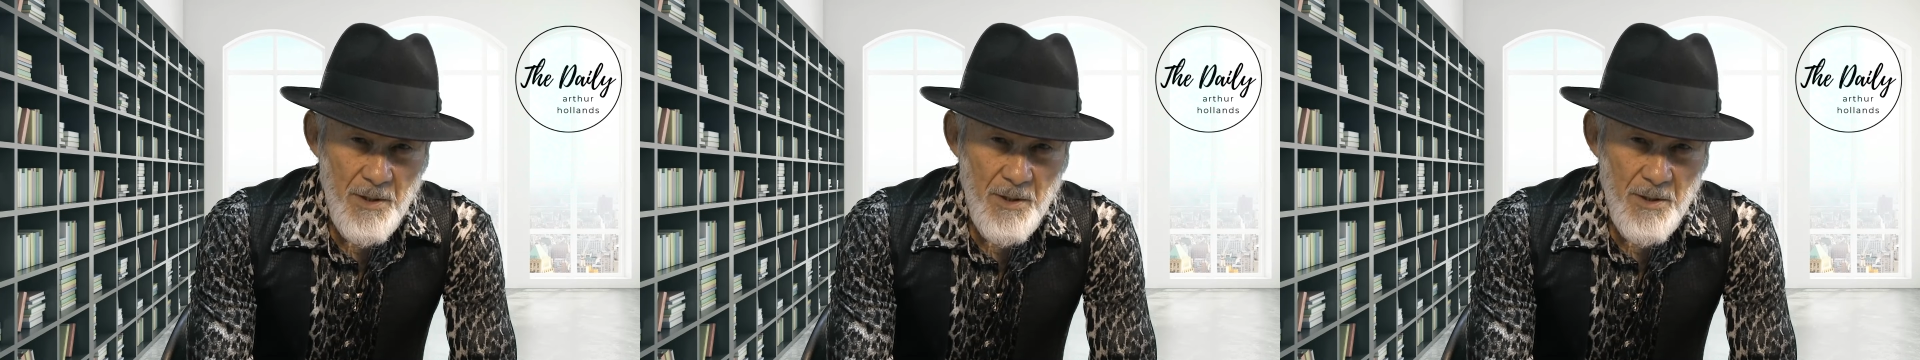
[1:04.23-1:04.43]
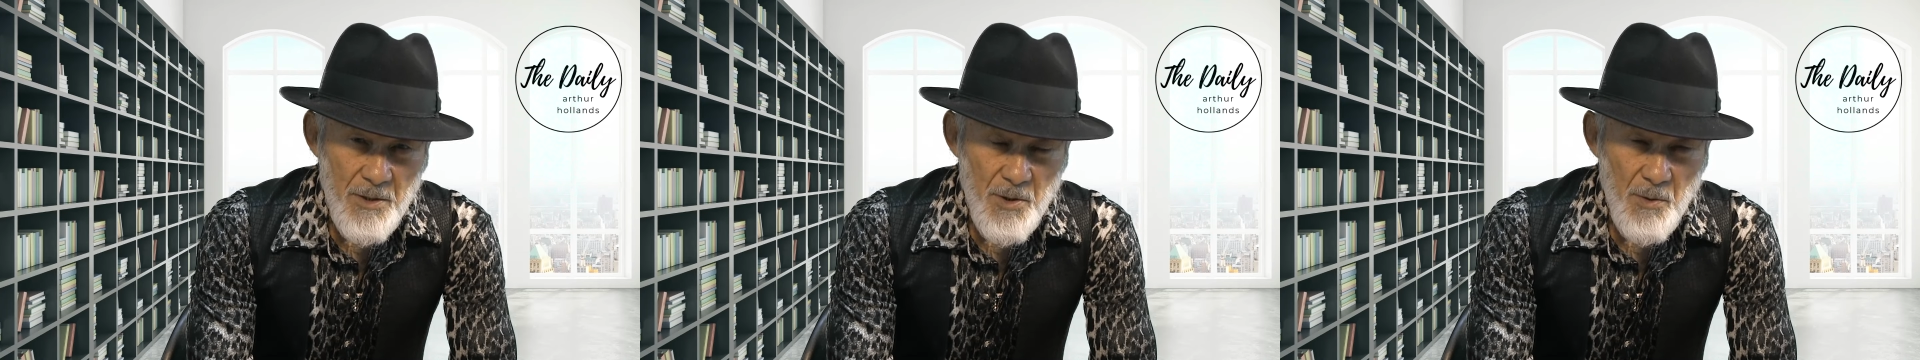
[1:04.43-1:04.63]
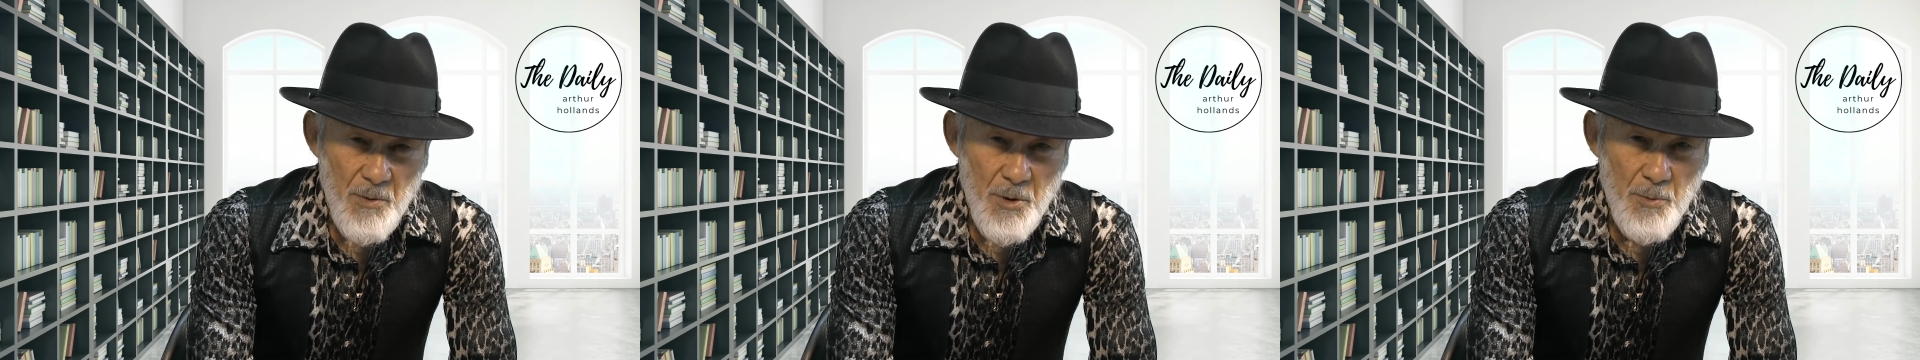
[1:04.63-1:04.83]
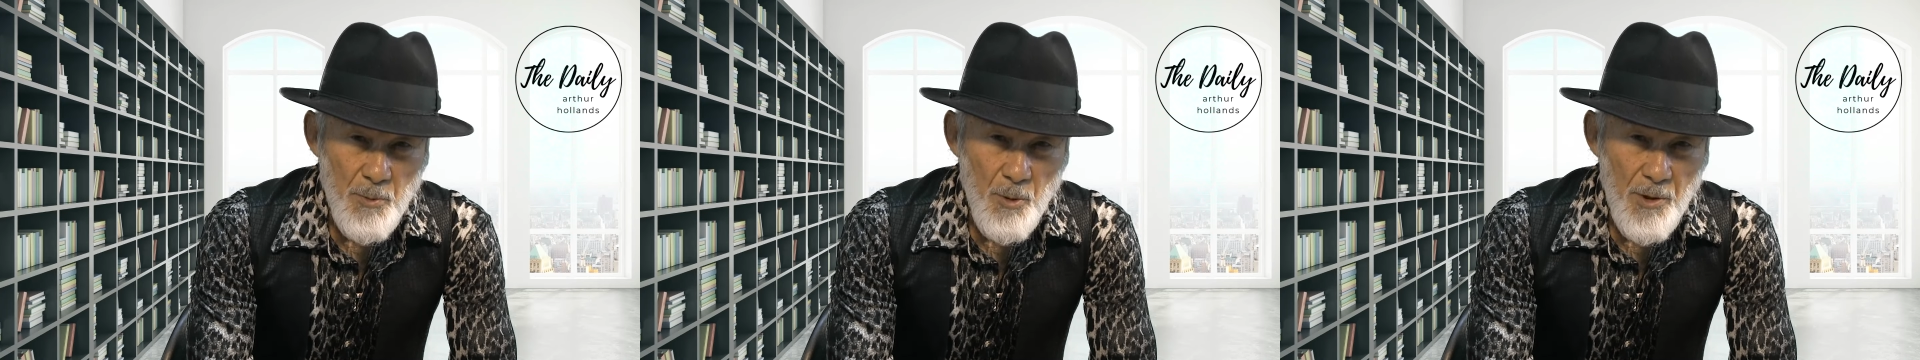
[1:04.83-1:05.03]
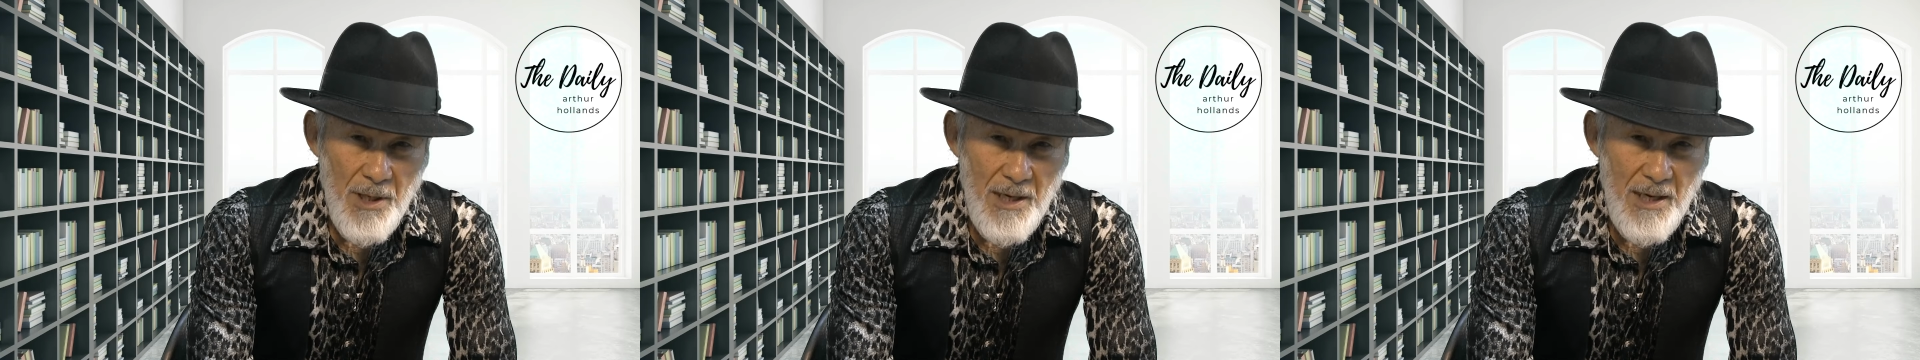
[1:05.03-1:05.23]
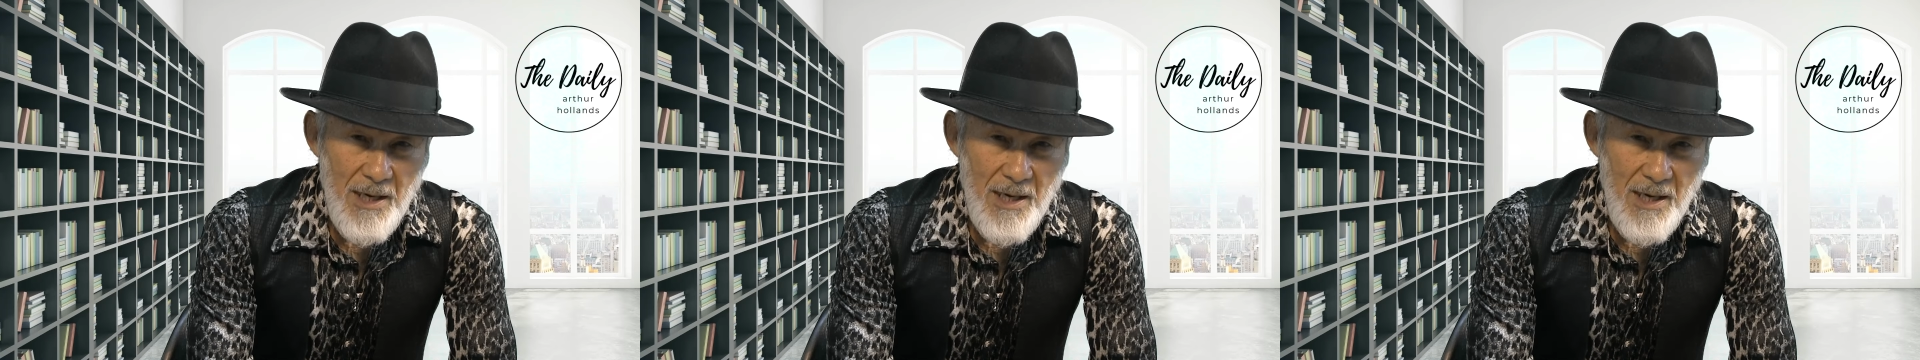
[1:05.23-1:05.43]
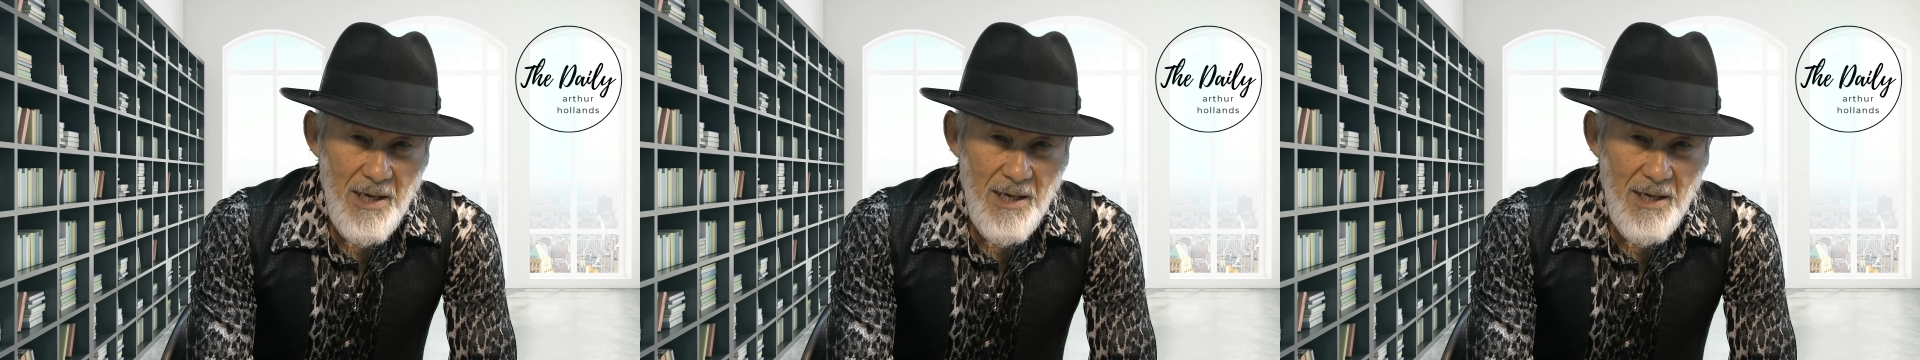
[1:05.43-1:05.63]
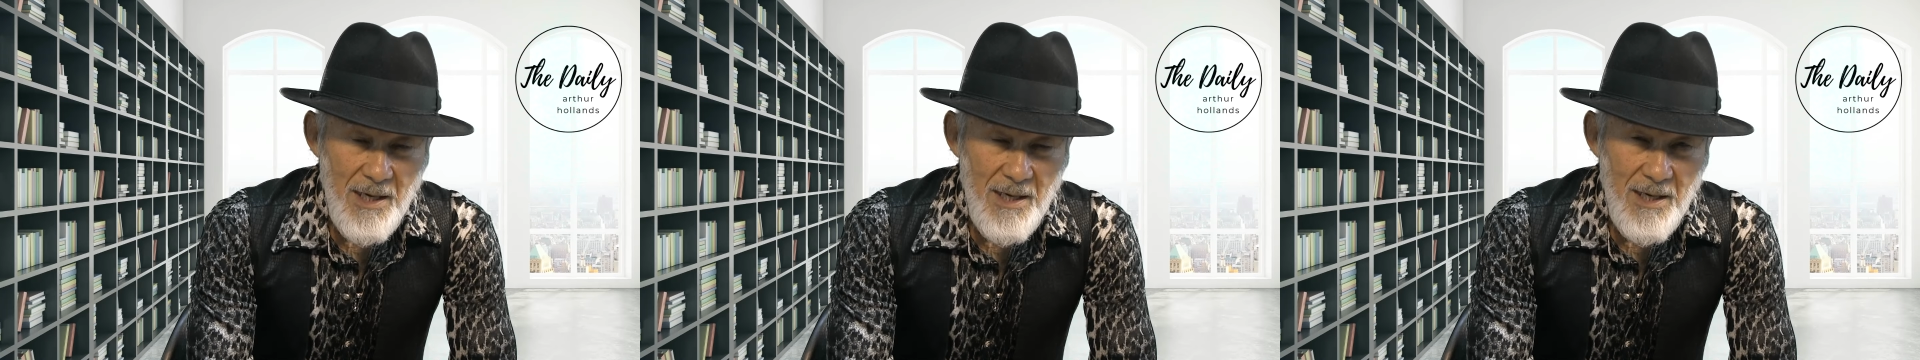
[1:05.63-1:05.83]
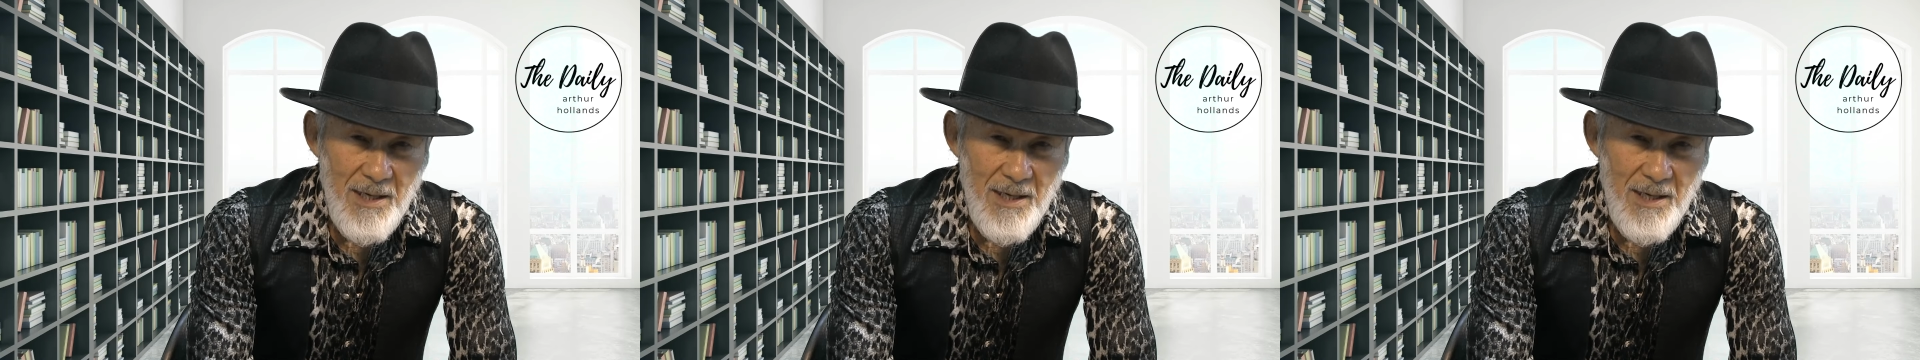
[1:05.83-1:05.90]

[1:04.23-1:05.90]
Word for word: その雲が、